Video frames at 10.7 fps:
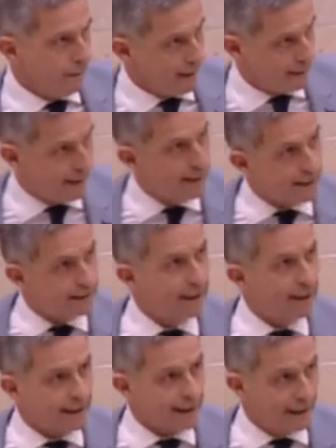y tiene que
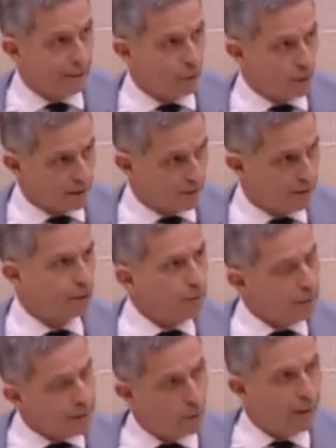estar reglado lo que dice, son
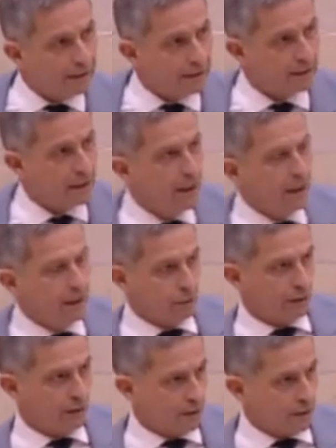vinculantes
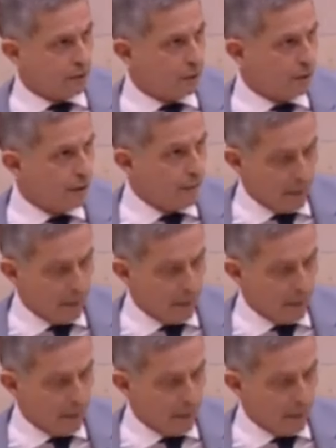sus decisiones.